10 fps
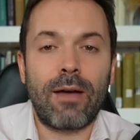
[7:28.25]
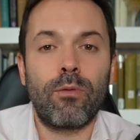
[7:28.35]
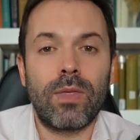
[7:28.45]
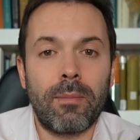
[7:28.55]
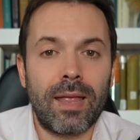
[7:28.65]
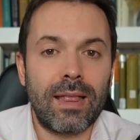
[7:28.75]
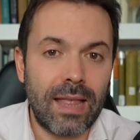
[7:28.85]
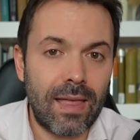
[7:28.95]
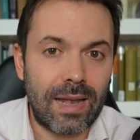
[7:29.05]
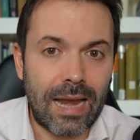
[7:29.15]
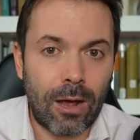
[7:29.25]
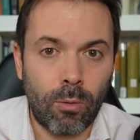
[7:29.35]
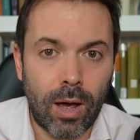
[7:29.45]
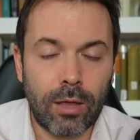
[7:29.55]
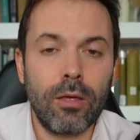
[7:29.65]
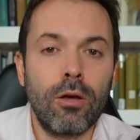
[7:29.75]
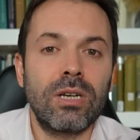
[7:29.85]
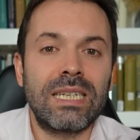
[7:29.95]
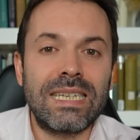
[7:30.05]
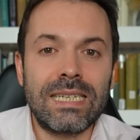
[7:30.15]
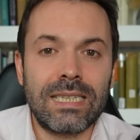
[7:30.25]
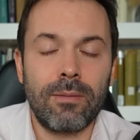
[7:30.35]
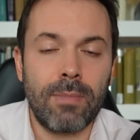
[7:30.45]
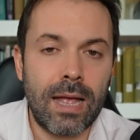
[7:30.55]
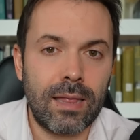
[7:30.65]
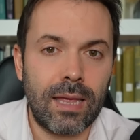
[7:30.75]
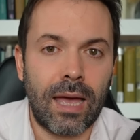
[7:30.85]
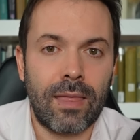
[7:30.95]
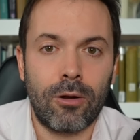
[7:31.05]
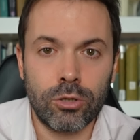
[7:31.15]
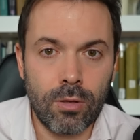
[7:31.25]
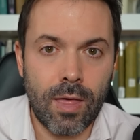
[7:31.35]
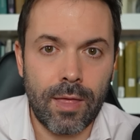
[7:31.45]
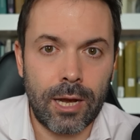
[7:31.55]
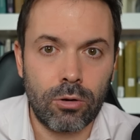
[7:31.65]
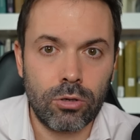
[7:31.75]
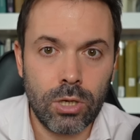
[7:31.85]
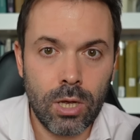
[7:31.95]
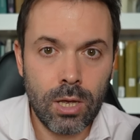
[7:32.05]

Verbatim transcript: fundamentada en la coacción sistemática de los ciudadanos